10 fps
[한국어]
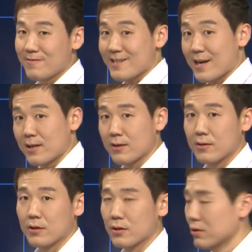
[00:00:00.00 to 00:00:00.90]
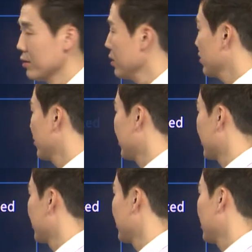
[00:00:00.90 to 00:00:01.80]
g e t it? You know what?
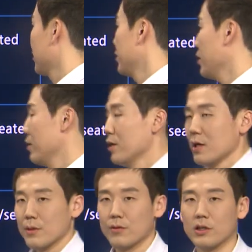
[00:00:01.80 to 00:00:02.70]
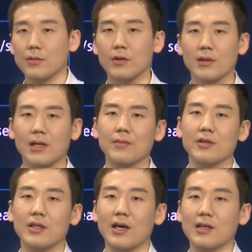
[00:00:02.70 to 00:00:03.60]
넘어가겠습니다. 자, 보시면
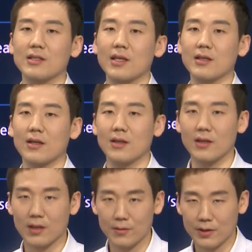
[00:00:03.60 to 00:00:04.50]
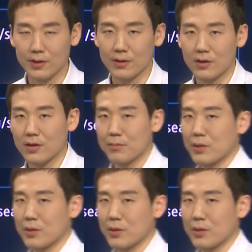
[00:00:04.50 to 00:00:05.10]
사람들이 앉아있다는 얘기를 해볼게요.